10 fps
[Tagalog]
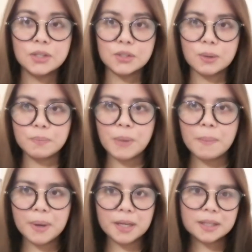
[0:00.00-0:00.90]
So,
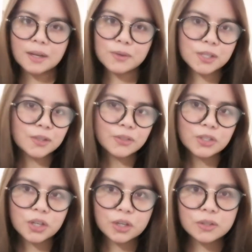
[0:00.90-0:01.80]
ipapakita ko sa
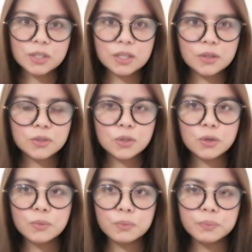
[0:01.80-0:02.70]
inyo, share ko sa inyo. So,
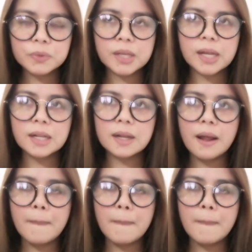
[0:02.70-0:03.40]
yung, dahil,